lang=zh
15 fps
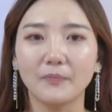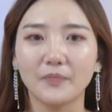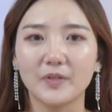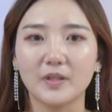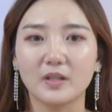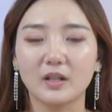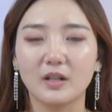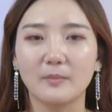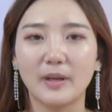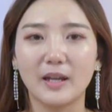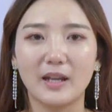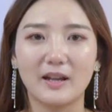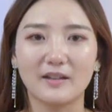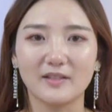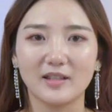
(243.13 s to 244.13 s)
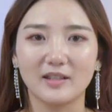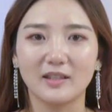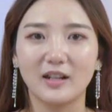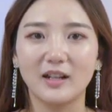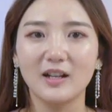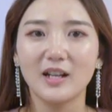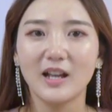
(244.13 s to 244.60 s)
你这个没良心
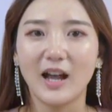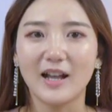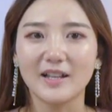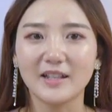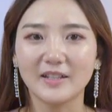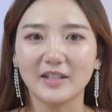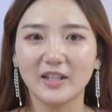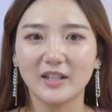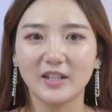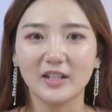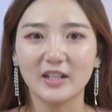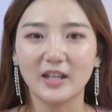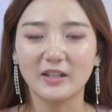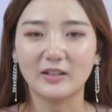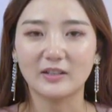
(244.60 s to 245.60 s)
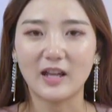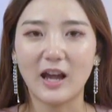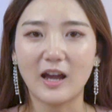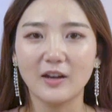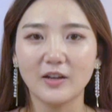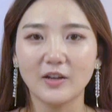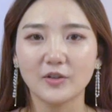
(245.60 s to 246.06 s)
的，还在天天念叨
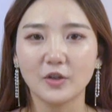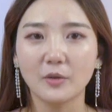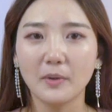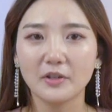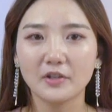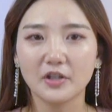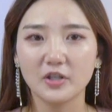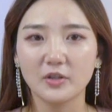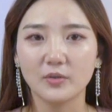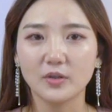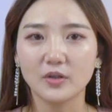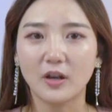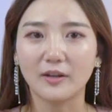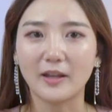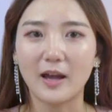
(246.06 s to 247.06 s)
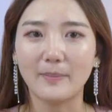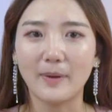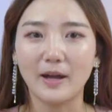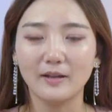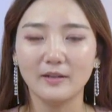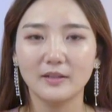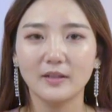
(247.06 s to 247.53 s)
他，有本事你去找他
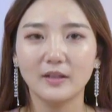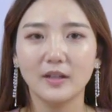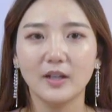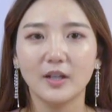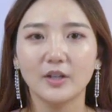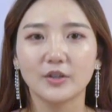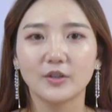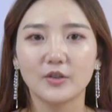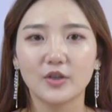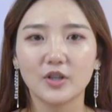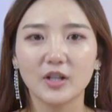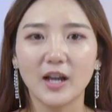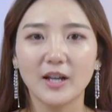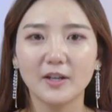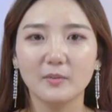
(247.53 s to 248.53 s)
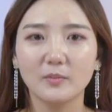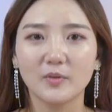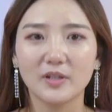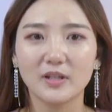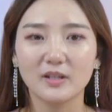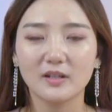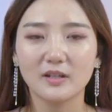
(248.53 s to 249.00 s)
吧。”有时看到母
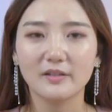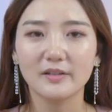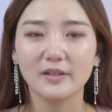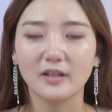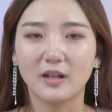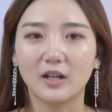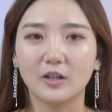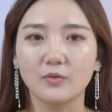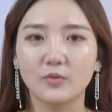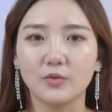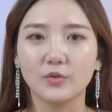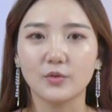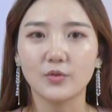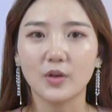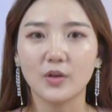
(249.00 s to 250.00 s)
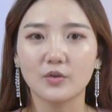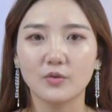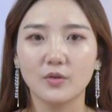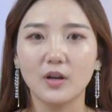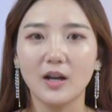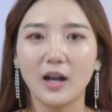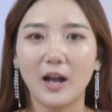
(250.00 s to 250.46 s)
亲生气，儿女就劝
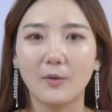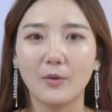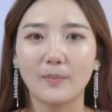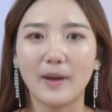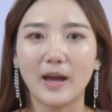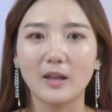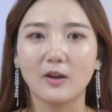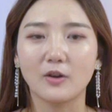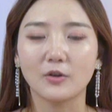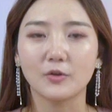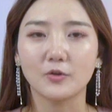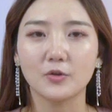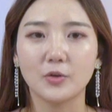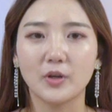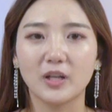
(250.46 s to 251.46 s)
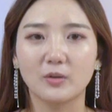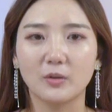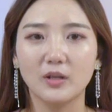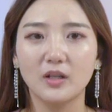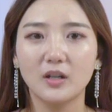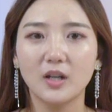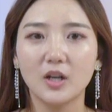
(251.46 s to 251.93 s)
说，还会把老刘说一顿，